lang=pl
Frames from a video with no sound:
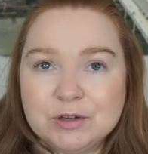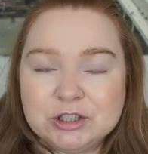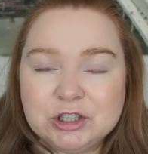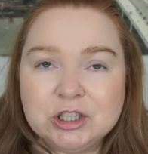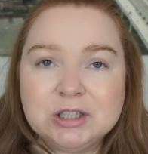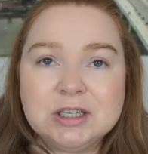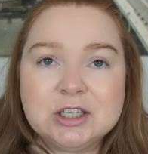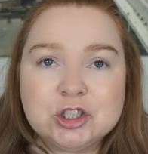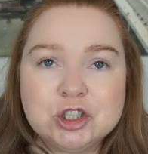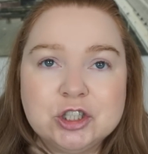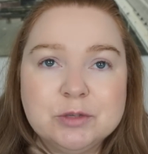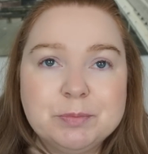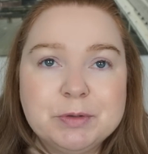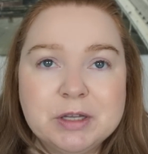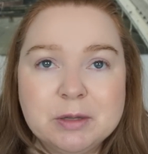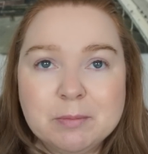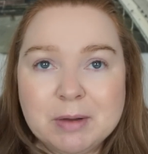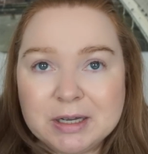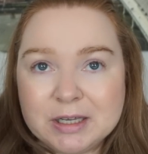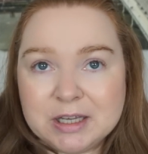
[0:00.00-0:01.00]
właśnie na
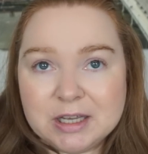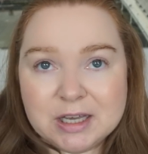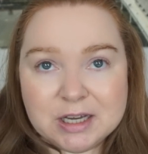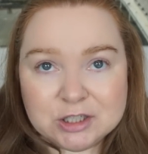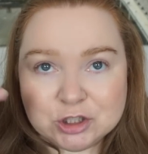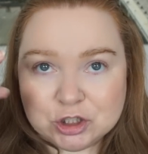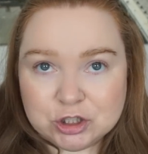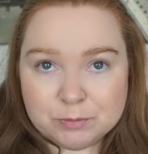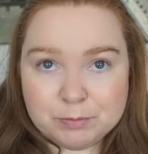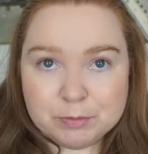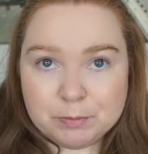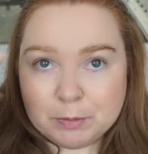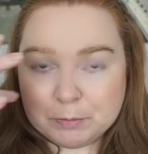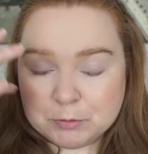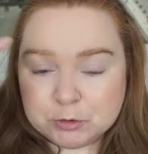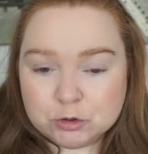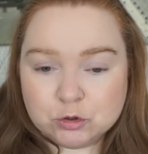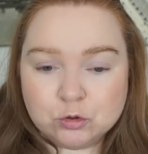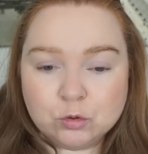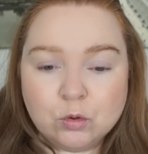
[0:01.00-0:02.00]
szybki makijaż, żeby po
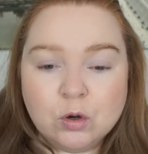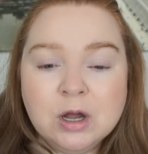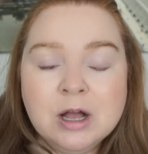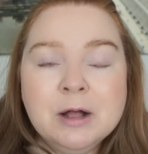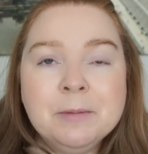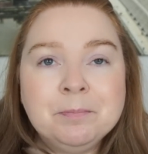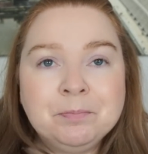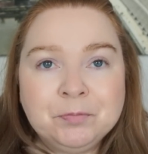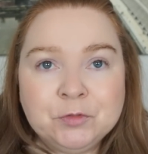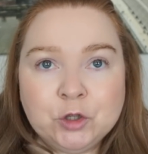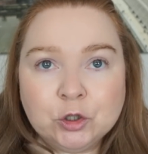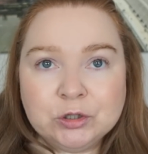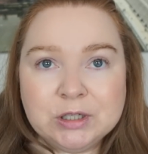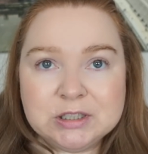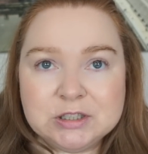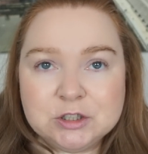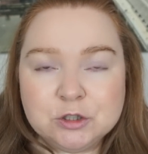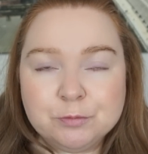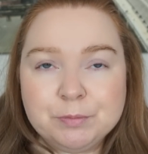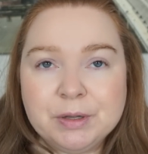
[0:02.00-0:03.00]
prostu
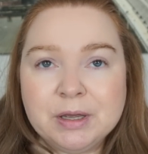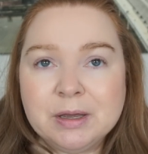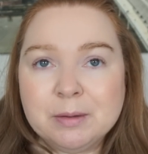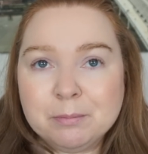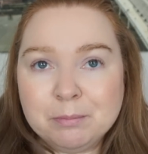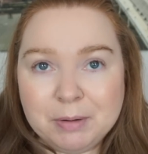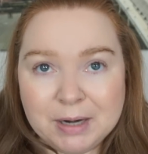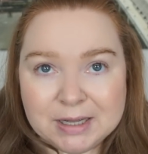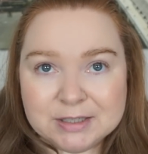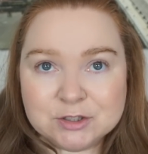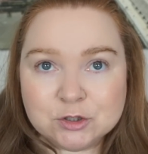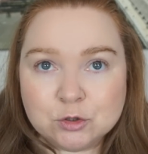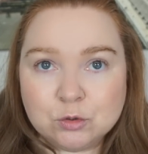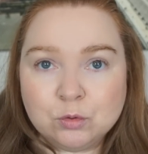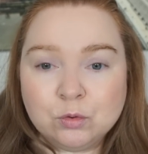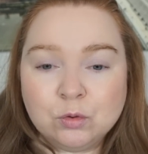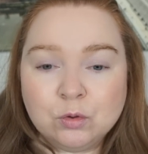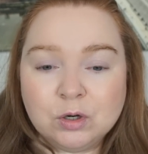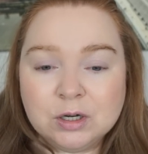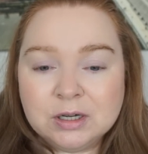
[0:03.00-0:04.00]
dodać sobie
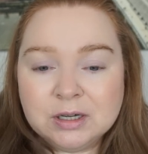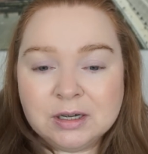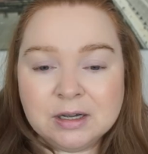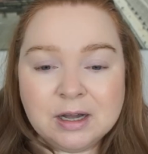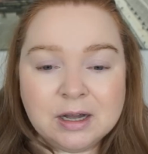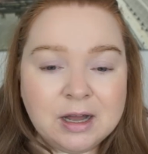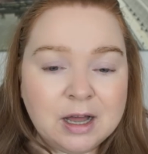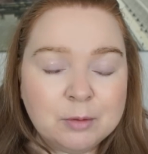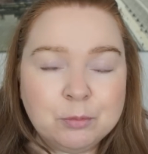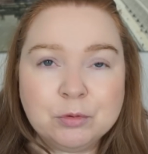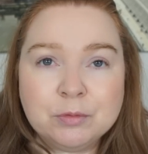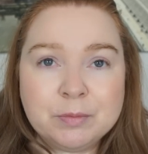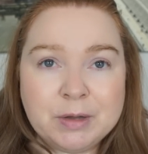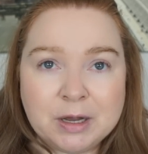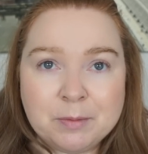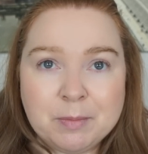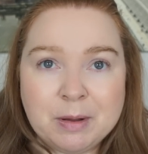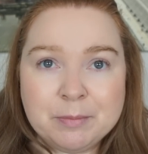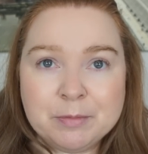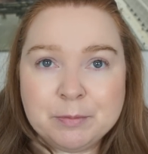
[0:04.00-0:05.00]
blasku e, albo
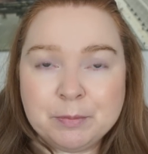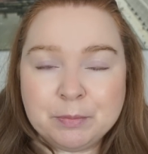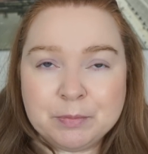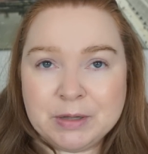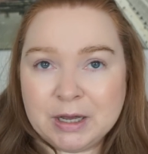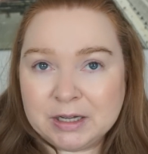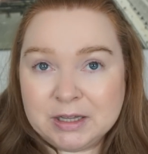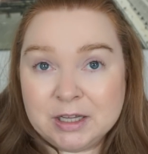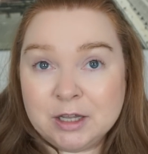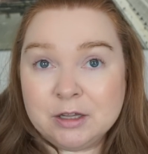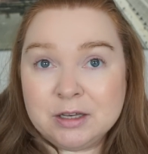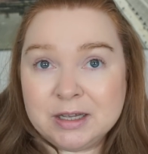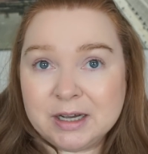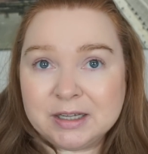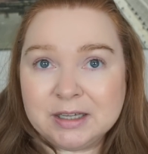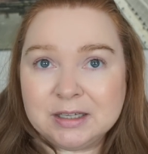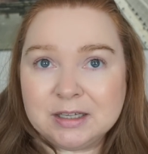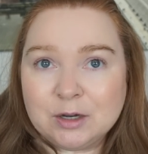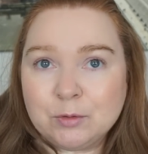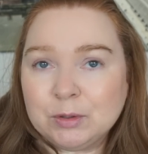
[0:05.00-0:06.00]
jak mamy, jak nie,
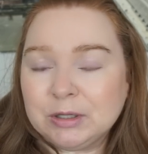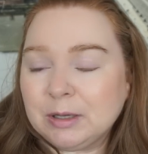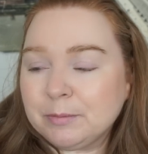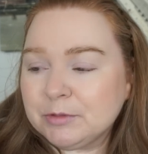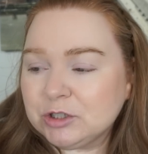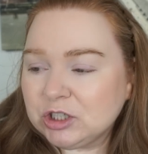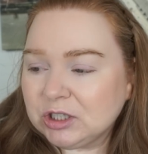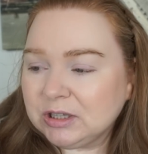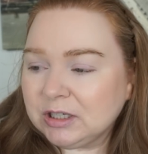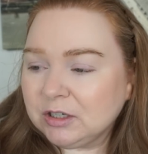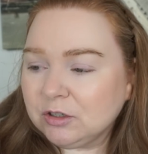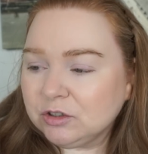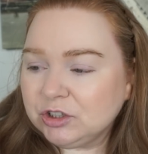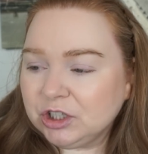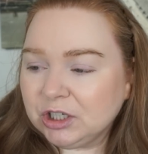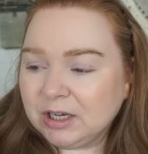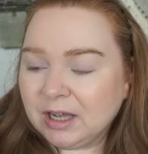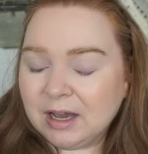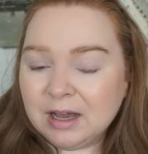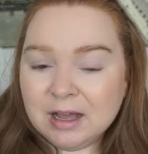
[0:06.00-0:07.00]
jak nie nakładamy żadnego
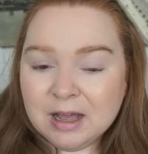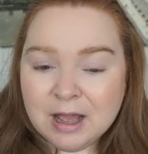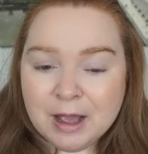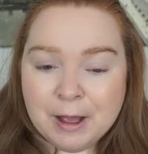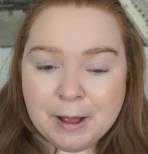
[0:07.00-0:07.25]
cienia.